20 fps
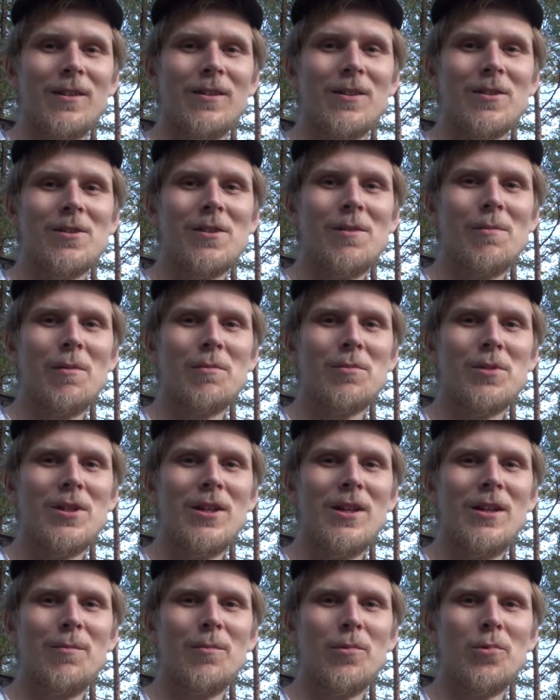На самом
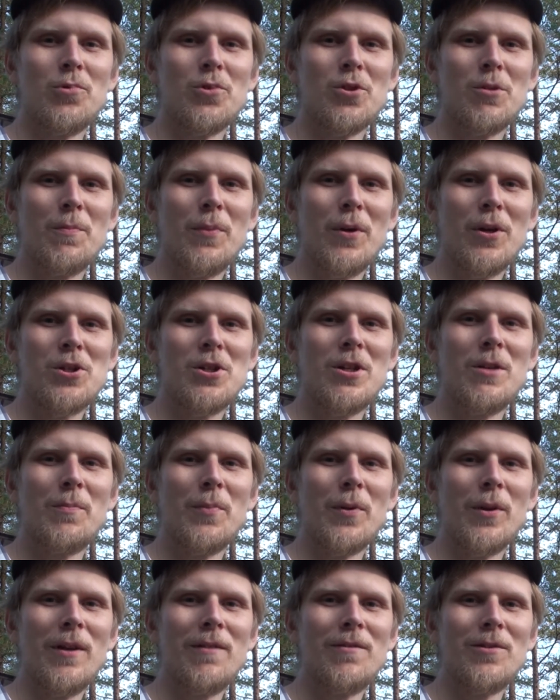деле мы уже прошли
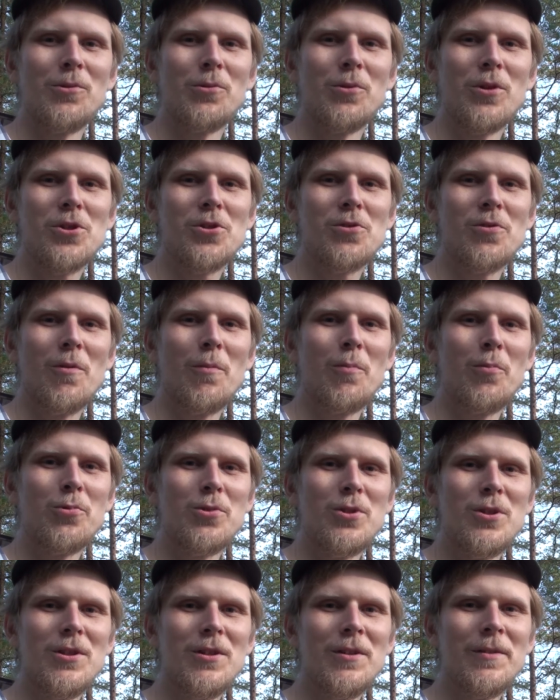половину нашего
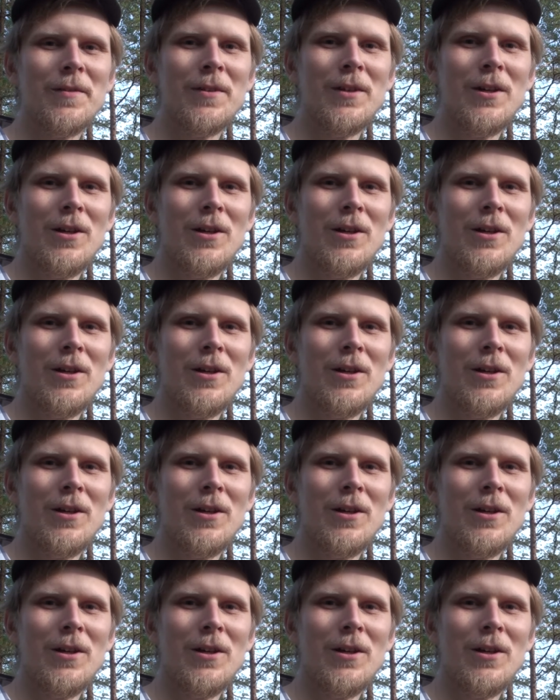пути.